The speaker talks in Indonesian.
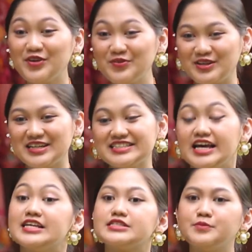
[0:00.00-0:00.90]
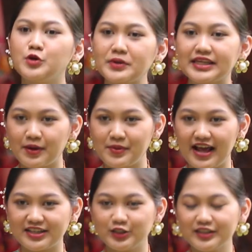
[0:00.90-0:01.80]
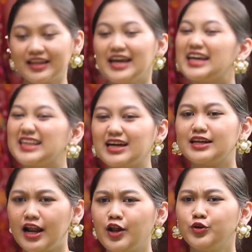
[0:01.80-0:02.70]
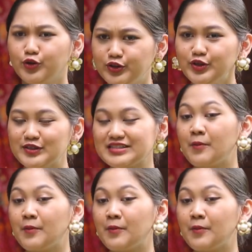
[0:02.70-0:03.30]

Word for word: viewers, sebelum kita berlanjut, kita kenalan dulu yuk